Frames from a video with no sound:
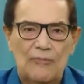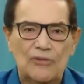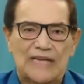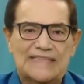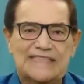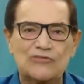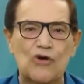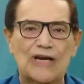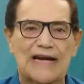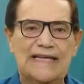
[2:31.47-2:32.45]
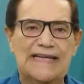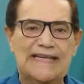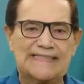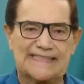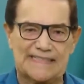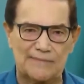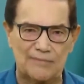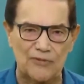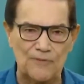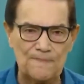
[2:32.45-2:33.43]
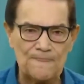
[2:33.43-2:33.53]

cambios en el organismo.